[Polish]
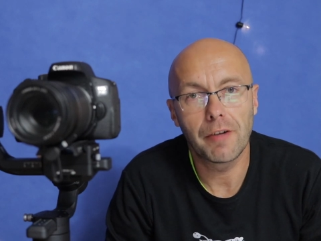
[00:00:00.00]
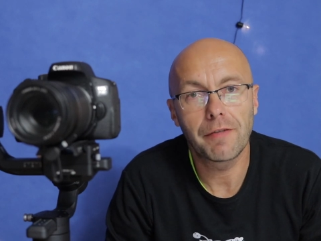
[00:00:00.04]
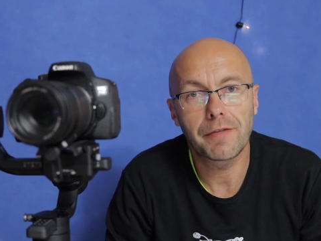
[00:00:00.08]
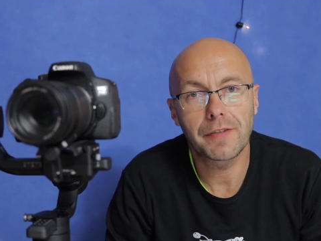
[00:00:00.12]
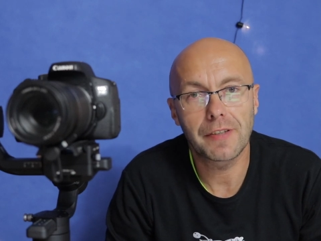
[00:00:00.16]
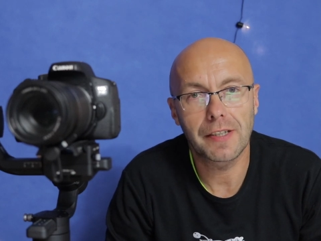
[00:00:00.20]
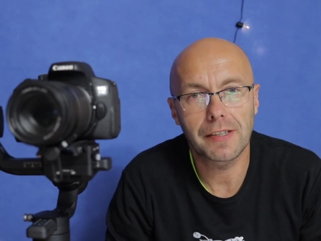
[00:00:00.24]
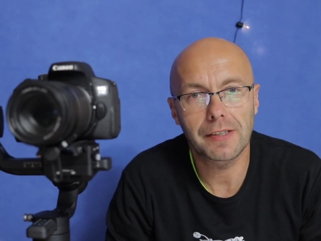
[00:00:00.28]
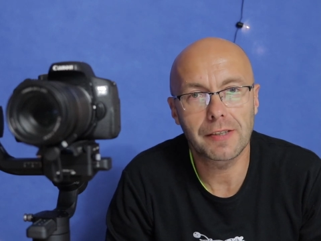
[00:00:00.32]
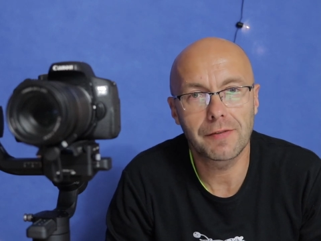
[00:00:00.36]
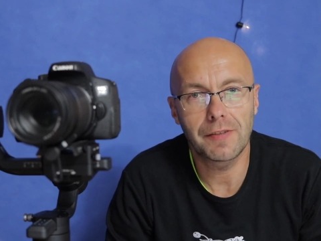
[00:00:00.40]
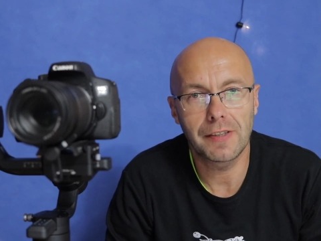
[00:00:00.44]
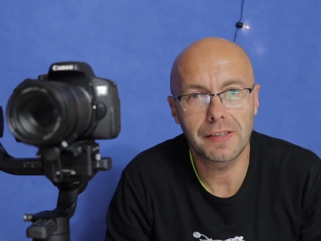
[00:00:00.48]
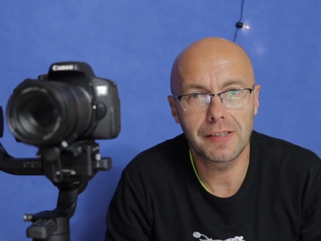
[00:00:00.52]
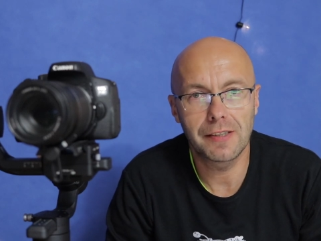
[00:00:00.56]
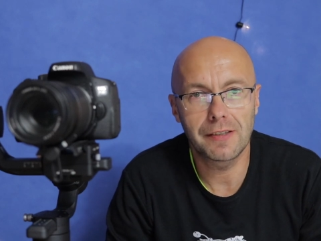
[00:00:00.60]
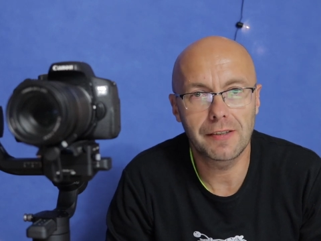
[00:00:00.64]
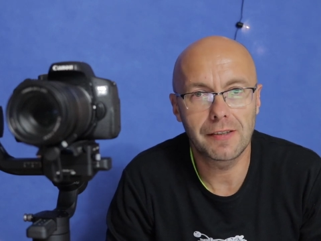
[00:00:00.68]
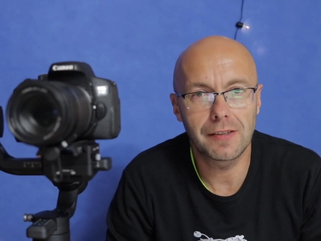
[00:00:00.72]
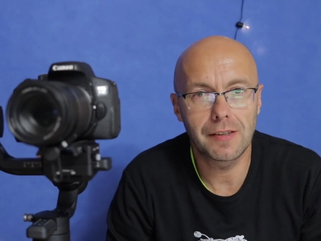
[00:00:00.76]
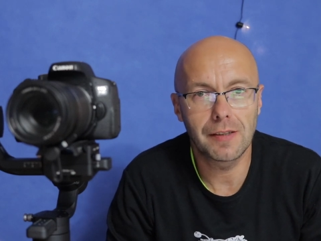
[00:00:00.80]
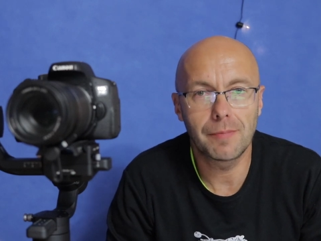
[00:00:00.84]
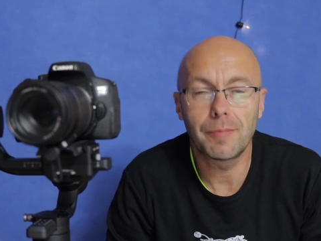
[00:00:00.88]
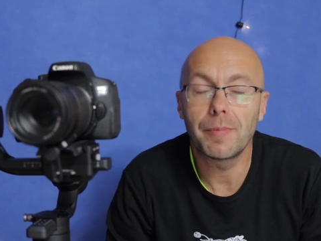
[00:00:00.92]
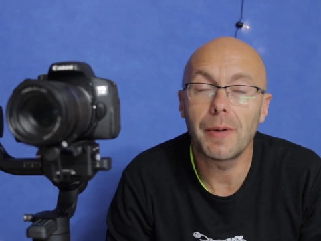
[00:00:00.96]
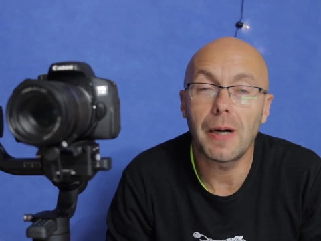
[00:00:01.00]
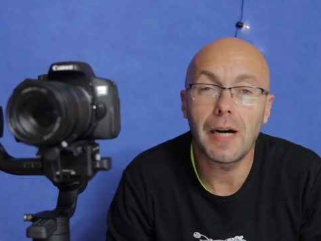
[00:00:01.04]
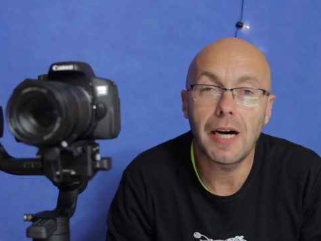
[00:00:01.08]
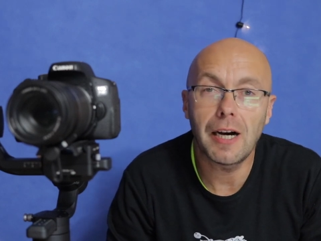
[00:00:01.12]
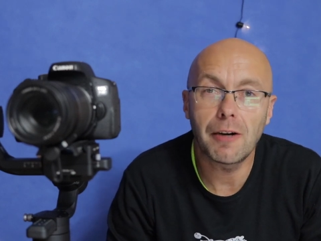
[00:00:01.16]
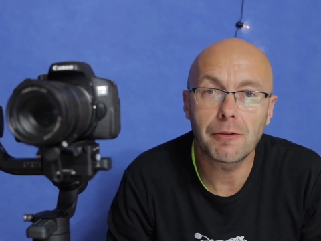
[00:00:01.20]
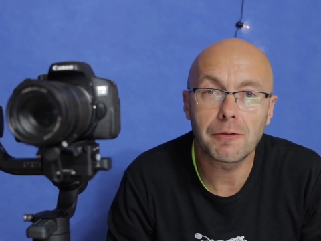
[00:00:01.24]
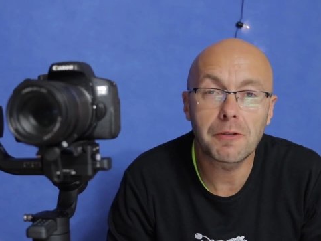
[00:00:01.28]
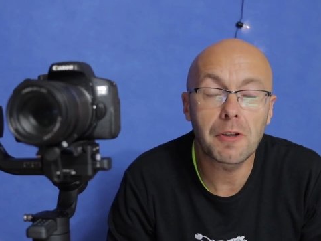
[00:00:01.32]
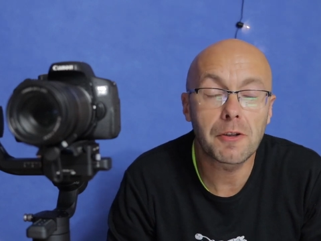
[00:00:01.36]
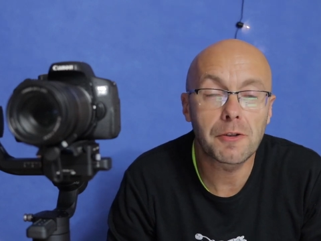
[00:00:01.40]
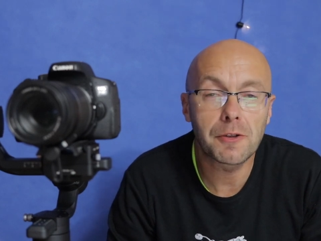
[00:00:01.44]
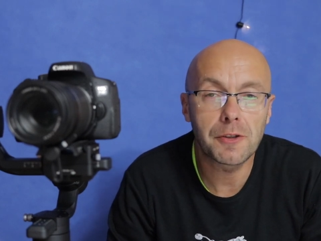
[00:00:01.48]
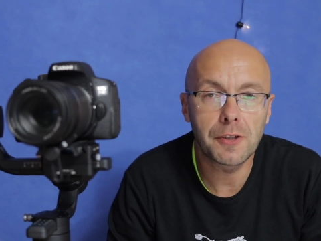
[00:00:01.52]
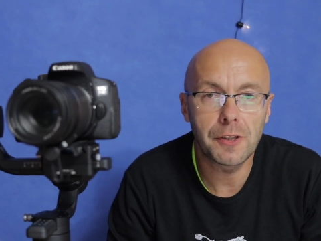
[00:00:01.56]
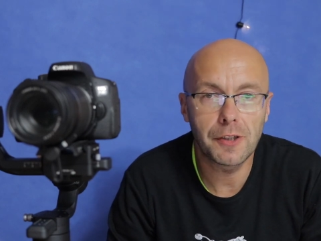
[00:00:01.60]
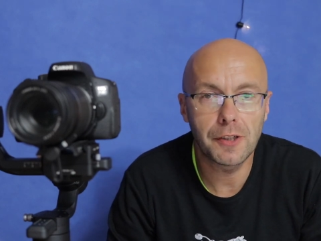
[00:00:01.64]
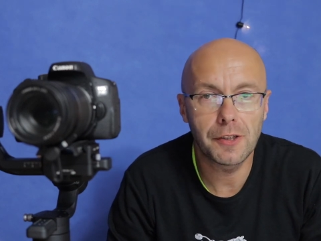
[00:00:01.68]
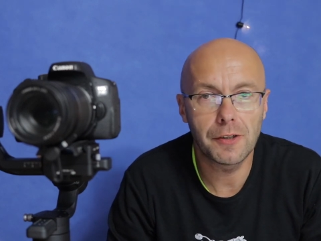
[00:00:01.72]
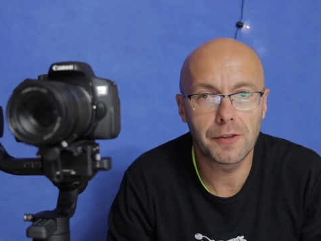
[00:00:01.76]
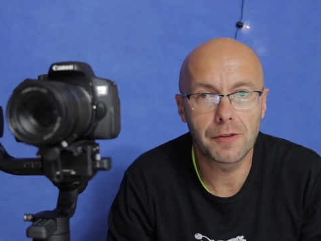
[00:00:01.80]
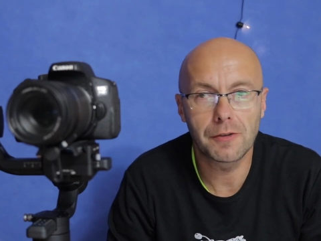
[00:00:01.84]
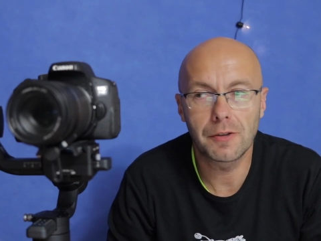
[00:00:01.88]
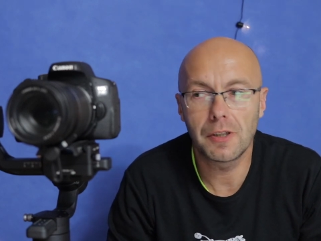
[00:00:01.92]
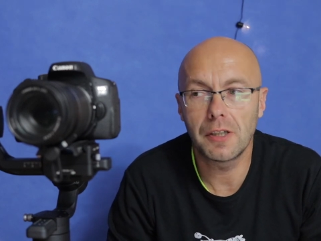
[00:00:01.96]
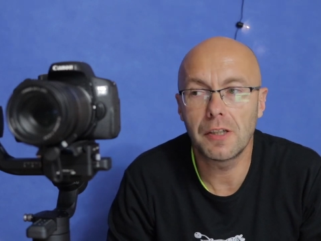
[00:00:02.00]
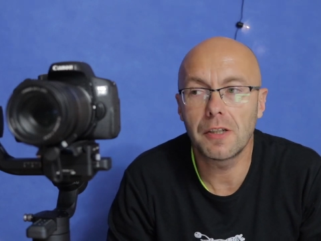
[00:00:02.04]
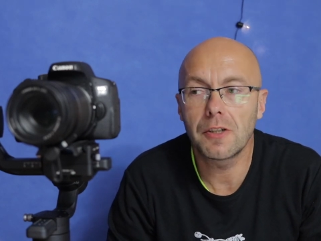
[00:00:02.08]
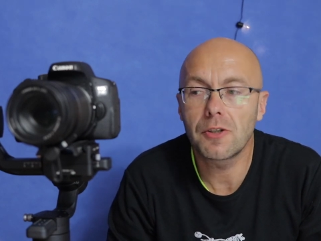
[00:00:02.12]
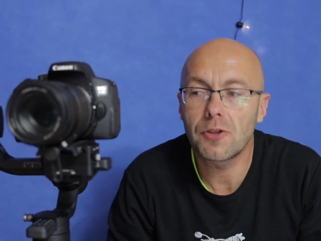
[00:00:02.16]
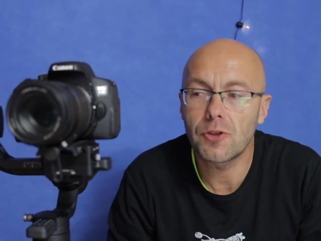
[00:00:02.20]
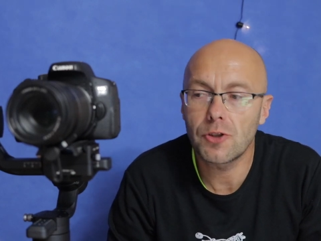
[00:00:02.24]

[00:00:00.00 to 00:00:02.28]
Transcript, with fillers: w tak zwany tryb autotune,